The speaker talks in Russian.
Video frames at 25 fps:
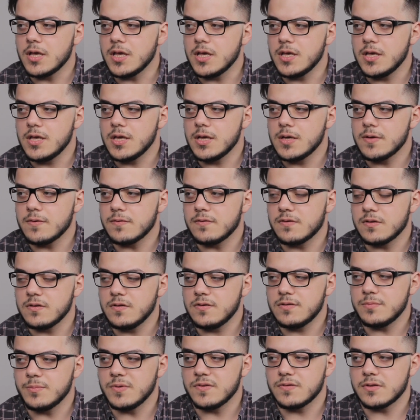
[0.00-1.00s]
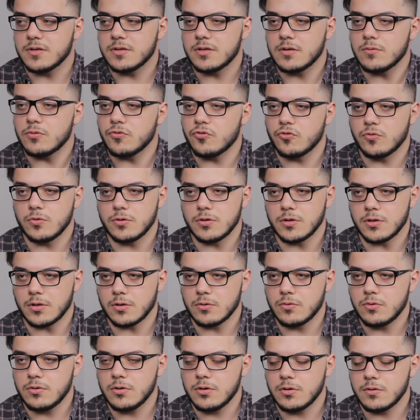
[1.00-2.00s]
И в зависимости от того, что это
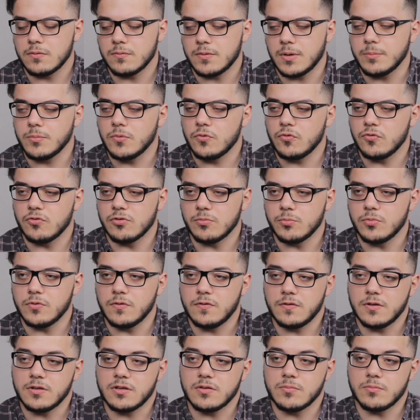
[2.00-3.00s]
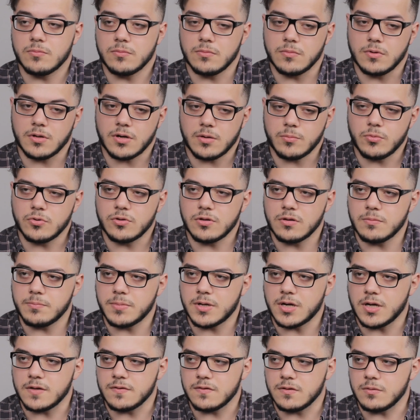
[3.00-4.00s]
такое, вам нужно будет с этим работать
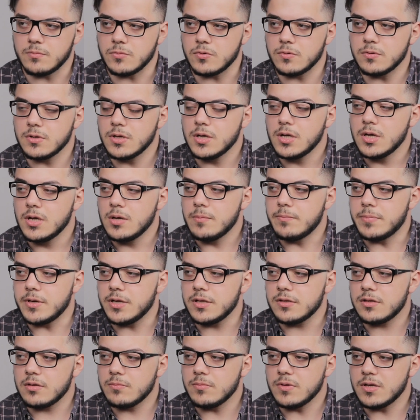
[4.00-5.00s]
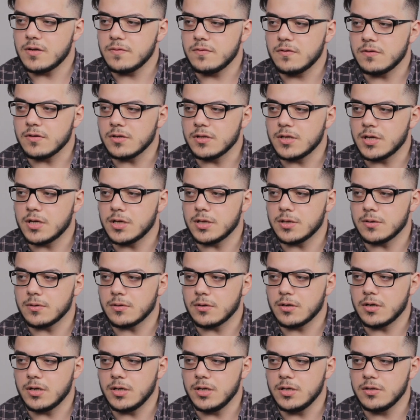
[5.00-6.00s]
по-разному. При этом я
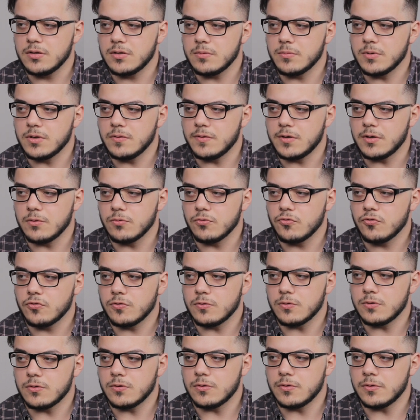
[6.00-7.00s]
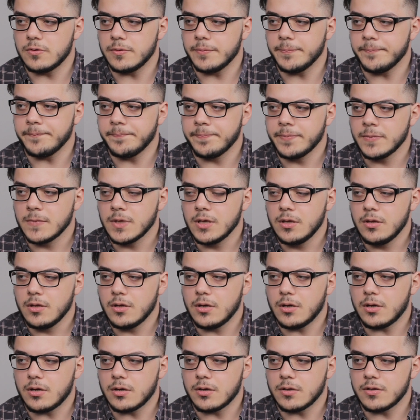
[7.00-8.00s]
всегда клиентам говорю, что
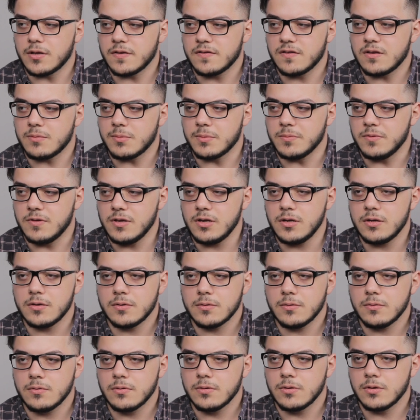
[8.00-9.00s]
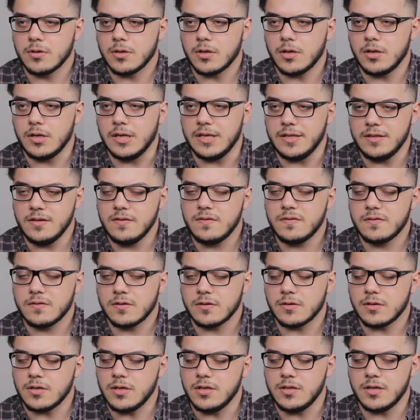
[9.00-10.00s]
а, на самом деле
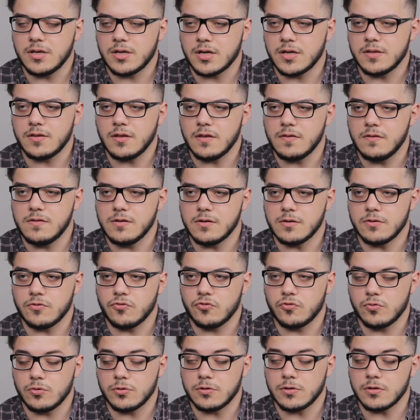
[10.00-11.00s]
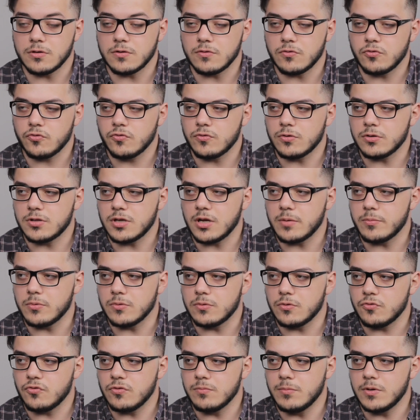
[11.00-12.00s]
лениться и не хотеть делать что-то, что
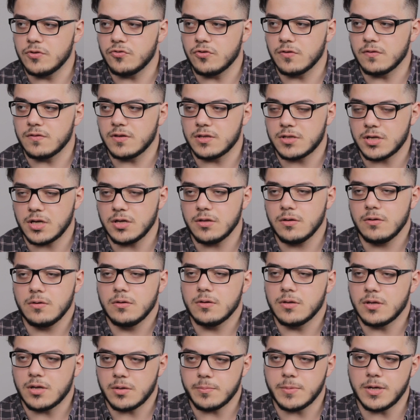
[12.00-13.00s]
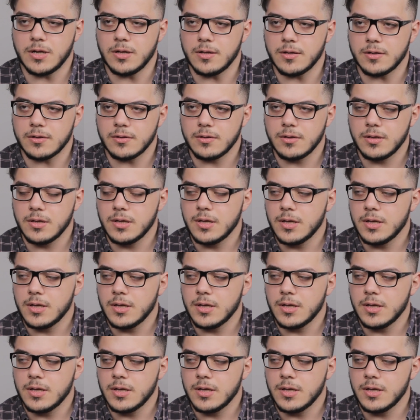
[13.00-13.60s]
требует очень больших затрат, нормально.